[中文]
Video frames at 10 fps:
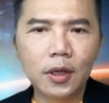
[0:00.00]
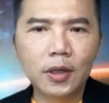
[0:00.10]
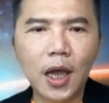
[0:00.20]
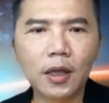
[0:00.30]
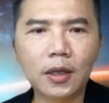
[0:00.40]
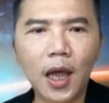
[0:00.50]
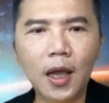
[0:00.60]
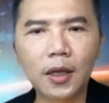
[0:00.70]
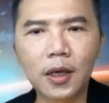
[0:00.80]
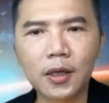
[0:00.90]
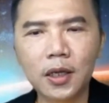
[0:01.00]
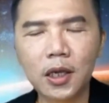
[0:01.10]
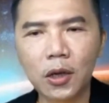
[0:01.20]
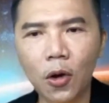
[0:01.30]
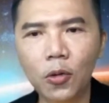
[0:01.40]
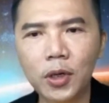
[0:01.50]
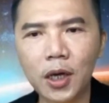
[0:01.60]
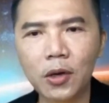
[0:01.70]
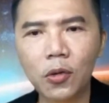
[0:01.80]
那它可能以后呢，